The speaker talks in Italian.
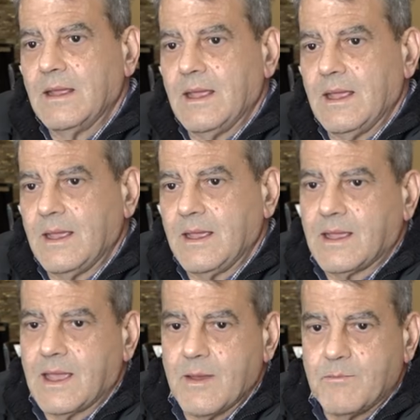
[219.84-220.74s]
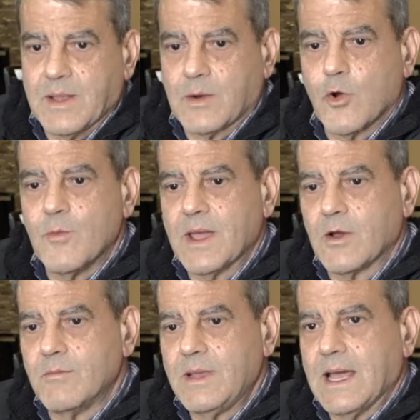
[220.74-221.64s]
eh, che per come è
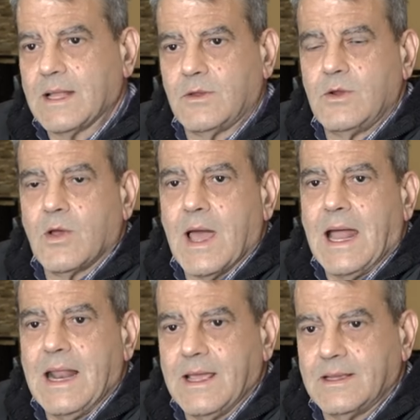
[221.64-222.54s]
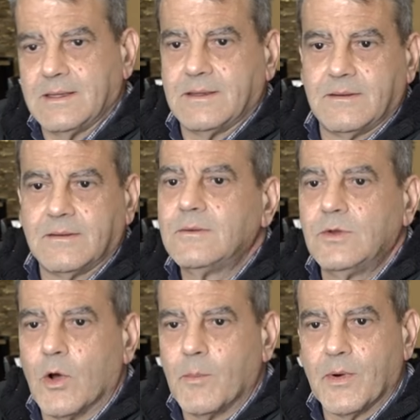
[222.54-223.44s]
combinato il locale eh,
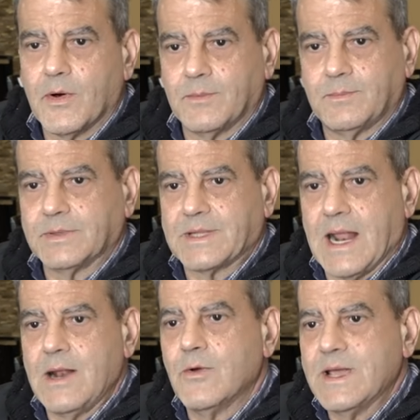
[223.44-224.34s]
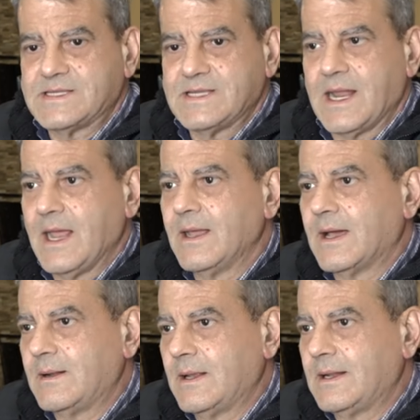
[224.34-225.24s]
dopo potranno essere...
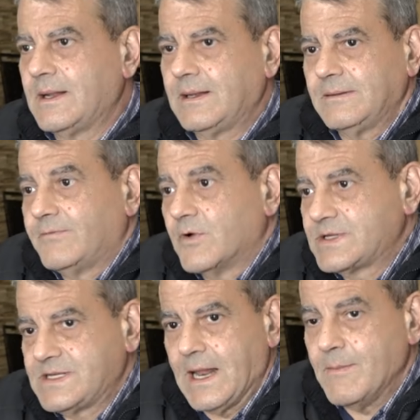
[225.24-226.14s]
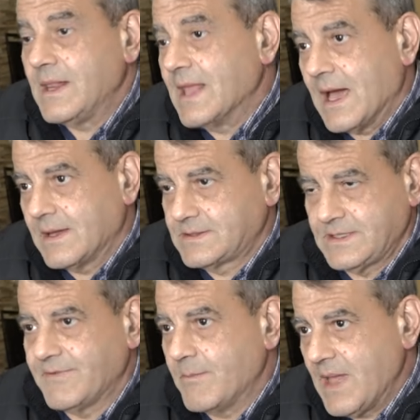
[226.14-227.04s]
Al, forse la metà se
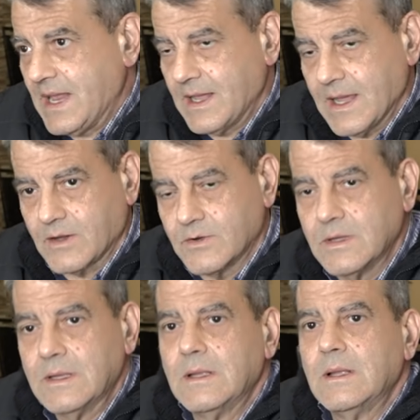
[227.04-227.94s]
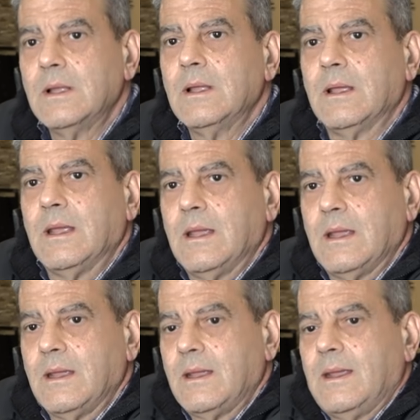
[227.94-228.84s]
va bene, ecco,
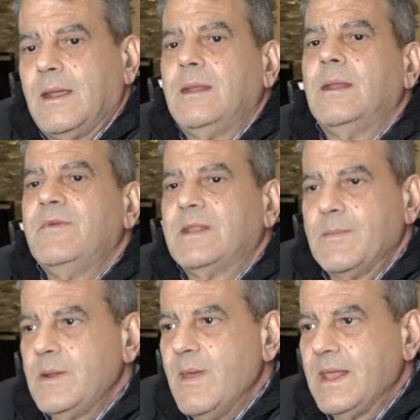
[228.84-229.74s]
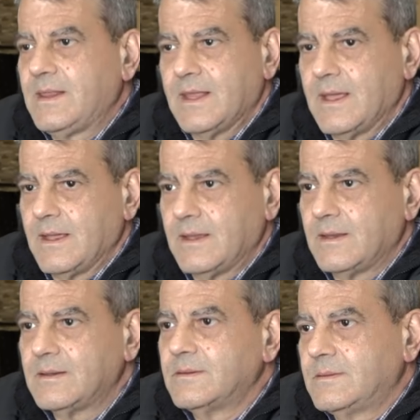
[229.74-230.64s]

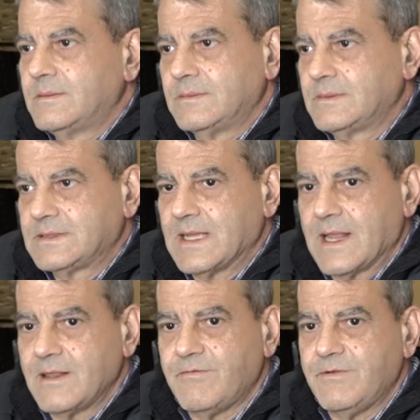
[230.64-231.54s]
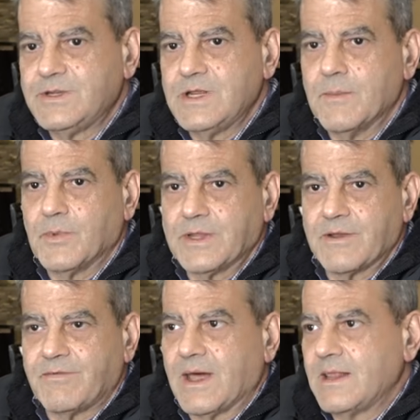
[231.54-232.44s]
inevitabilmente sarà difficile poter
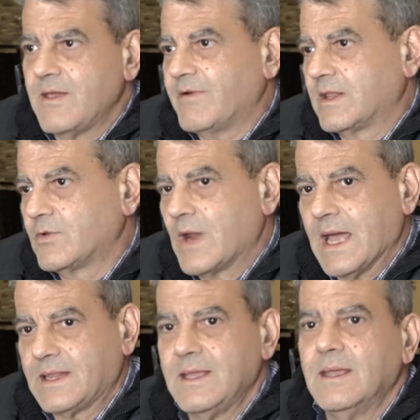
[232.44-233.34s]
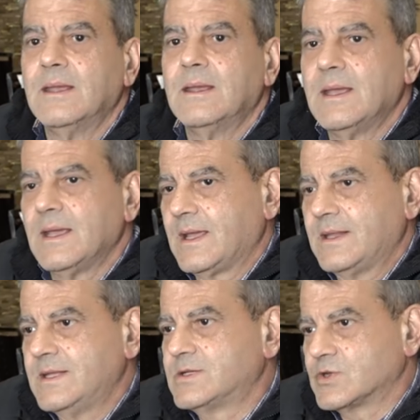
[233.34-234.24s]
fare dei fatturati che
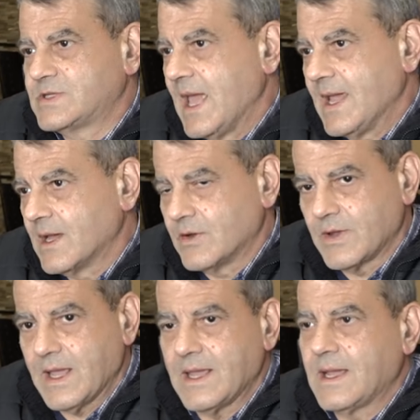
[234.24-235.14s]
ti sostengano, che,